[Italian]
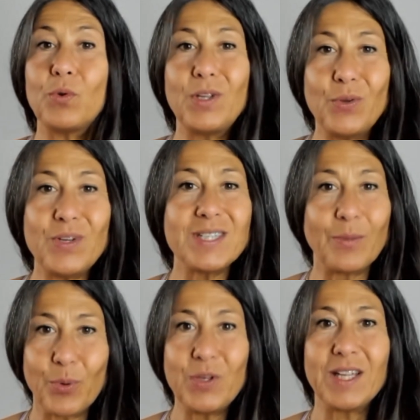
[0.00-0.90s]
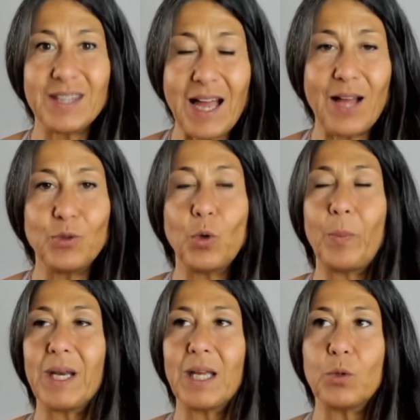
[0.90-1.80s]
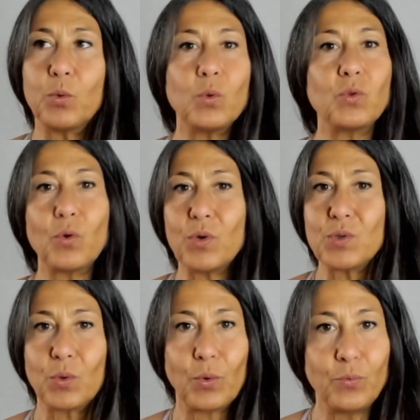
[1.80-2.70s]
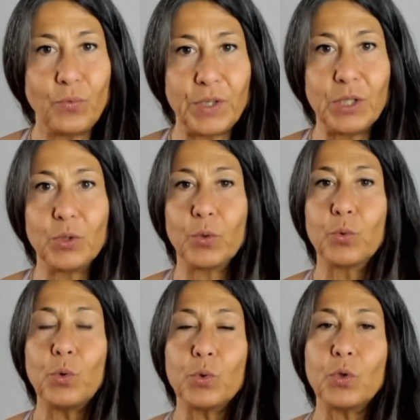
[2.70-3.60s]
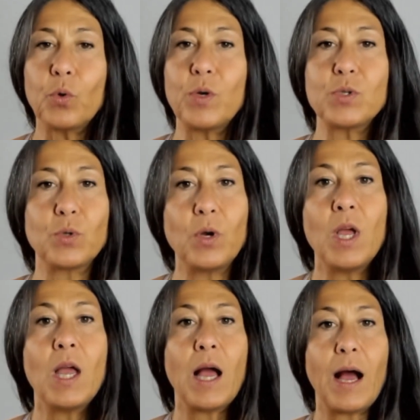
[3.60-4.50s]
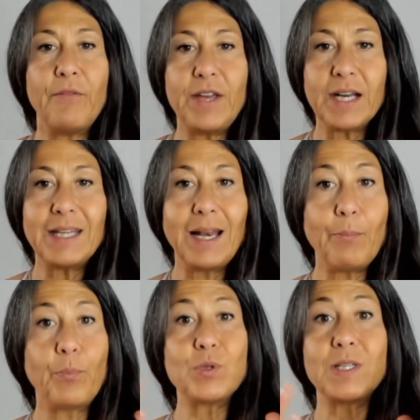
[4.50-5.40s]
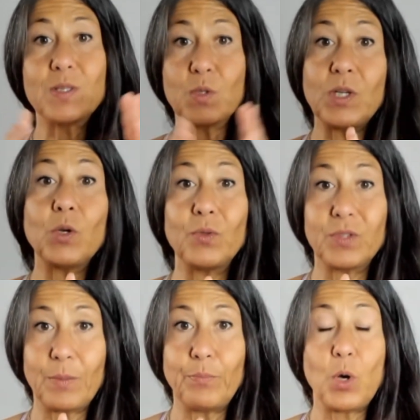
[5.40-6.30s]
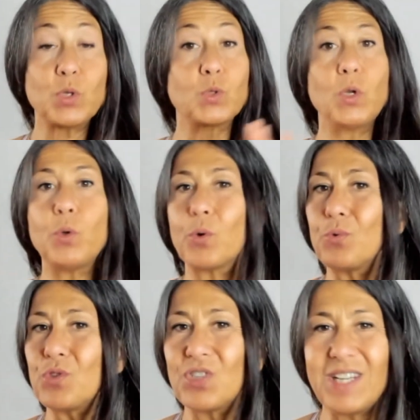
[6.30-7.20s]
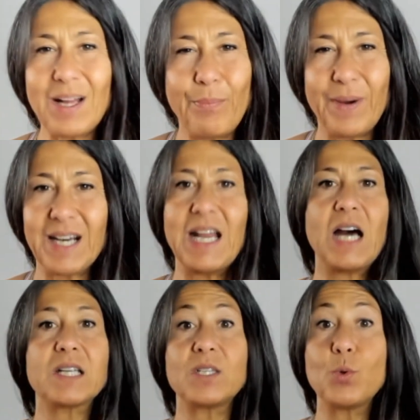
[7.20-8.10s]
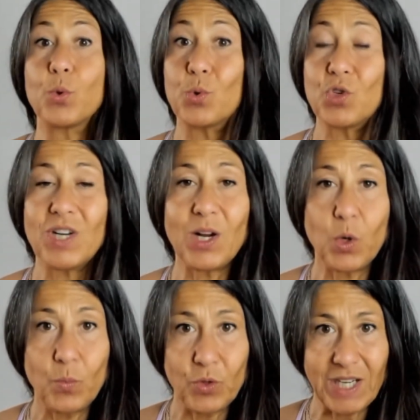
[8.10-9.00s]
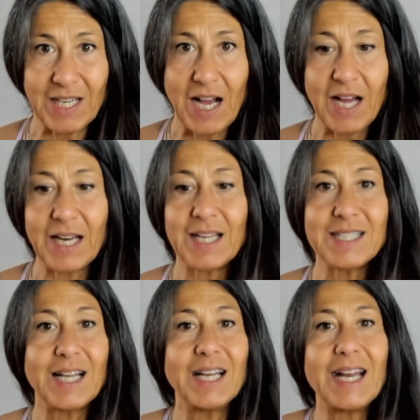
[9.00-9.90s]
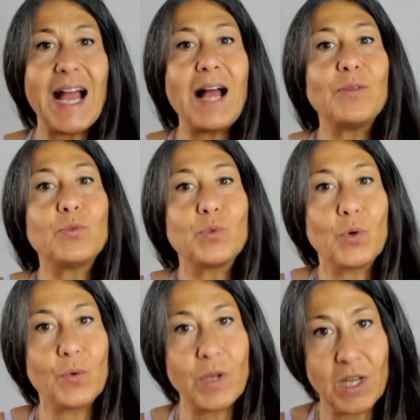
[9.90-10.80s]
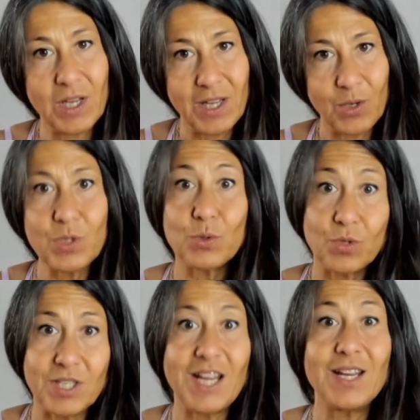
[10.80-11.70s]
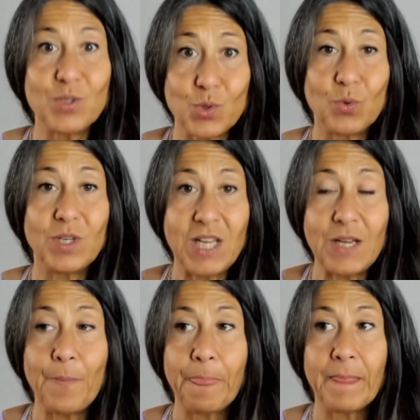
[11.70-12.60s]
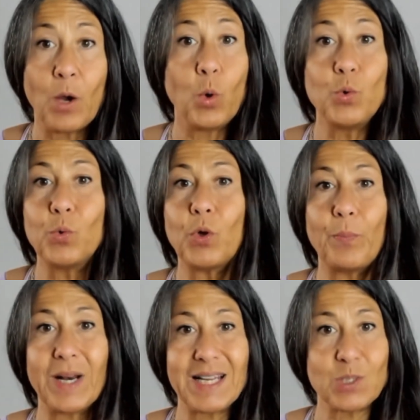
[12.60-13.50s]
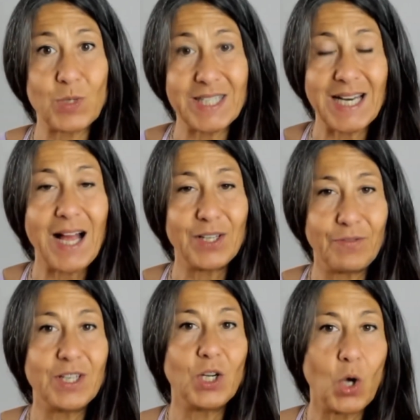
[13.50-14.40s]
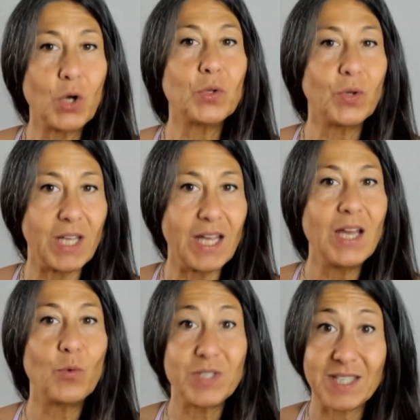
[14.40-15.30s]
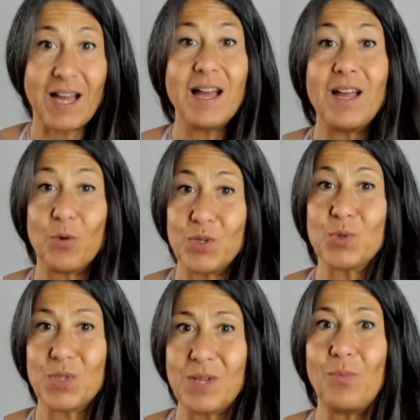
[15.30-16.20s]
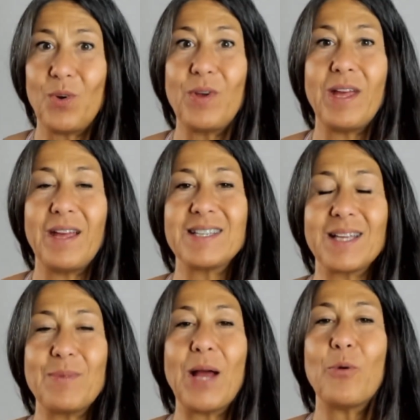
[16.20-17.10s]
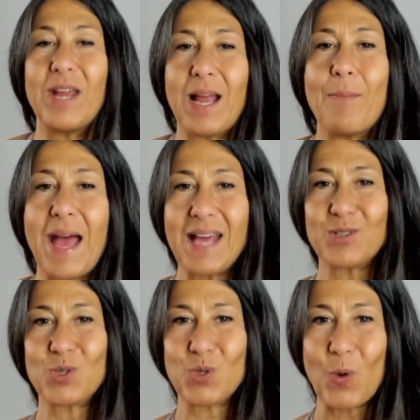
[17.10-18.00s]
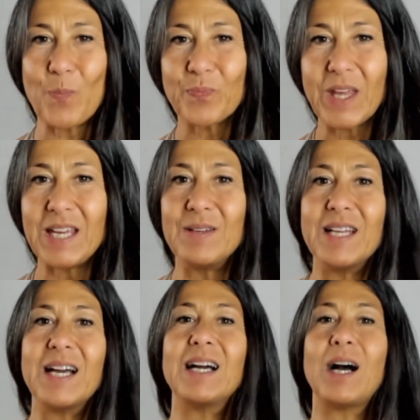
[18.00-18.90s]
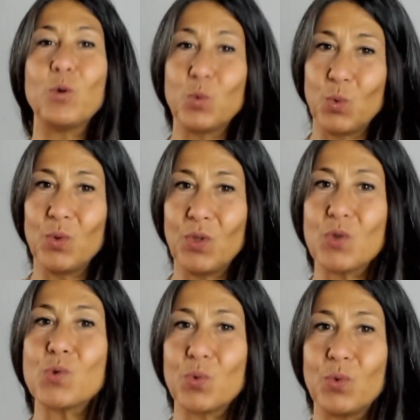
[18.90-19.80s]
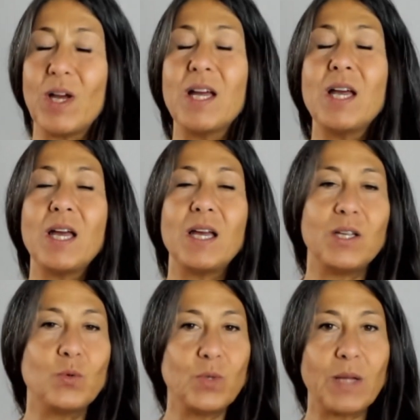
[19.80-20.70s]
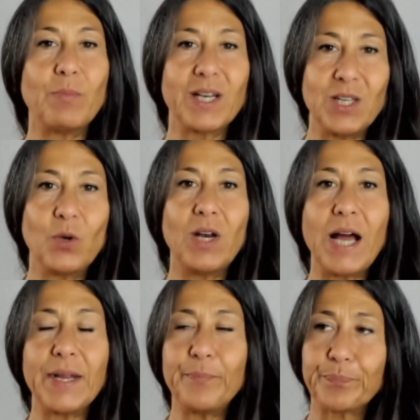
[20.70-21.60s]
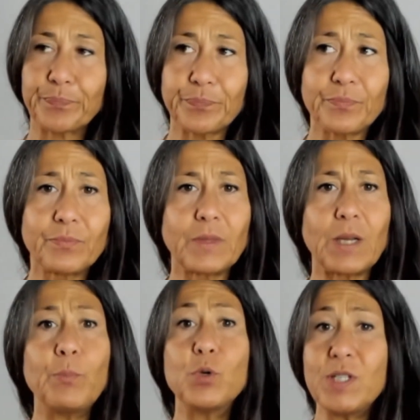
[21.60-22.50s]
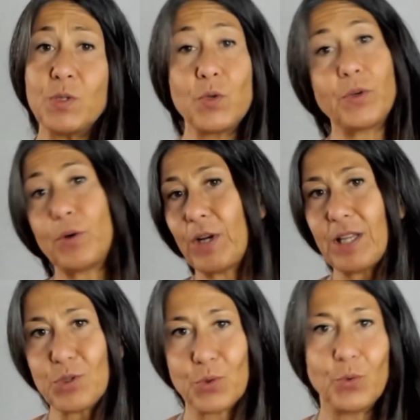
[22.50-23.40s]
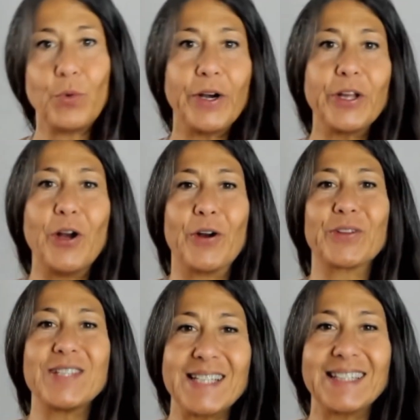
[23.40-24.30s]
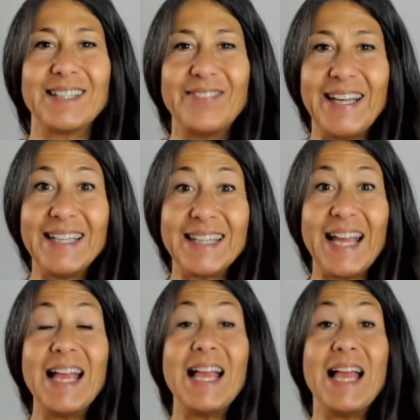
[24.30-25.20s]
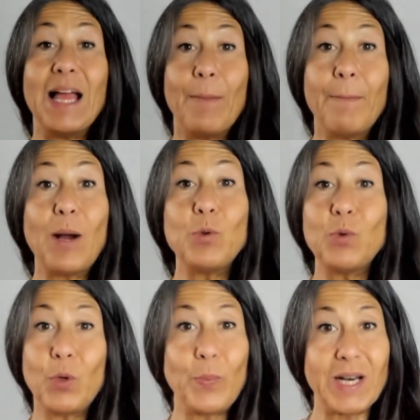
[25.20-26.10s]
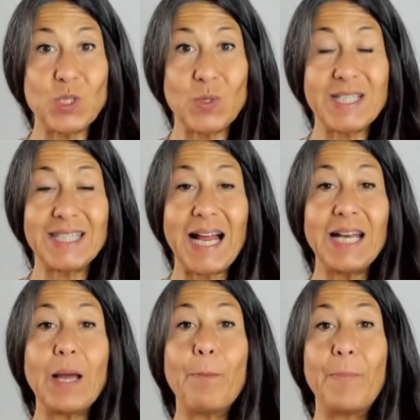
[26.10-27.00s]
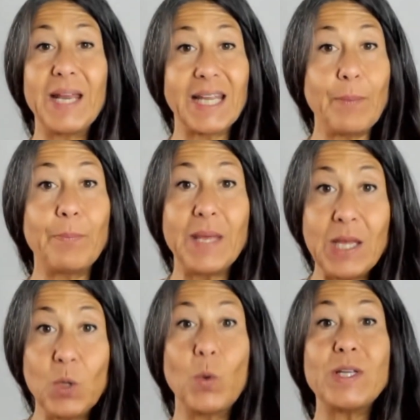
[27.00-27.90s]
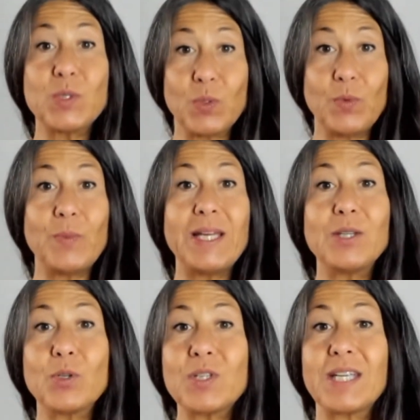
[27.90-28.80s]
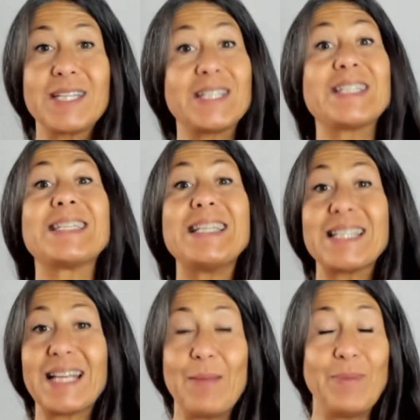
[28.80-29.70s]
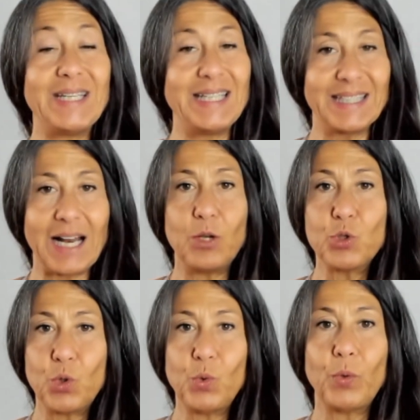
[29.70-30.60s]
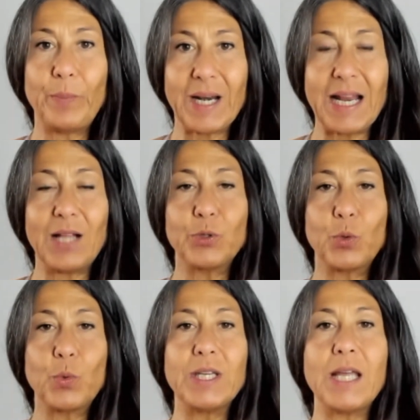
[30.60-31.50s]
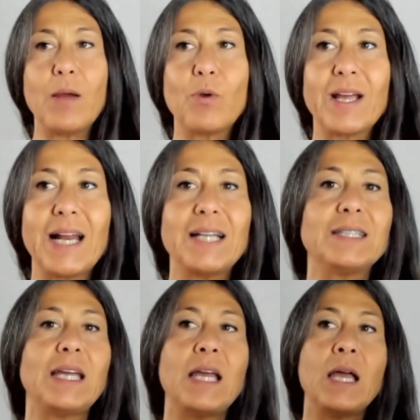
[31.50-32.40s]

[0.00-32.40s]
di noi sta proiettando perché tutto questo conflitto, tutto questo avere delle posizioni contrapposte, non riuscire a parlarsi, non riuscire a comunicare, che sta creando questo senso di ognuno per la sua strada. Vi ricordo che questa, questo simbolo eh, sabiano era emerso in autunno sud, in una particolare posizione, ora adesso non me la ricordo esattamente, ma ognuno per la sua strada perché in questo momento si sarebbe di intralcio l'uno per l'altro, quindi è una grande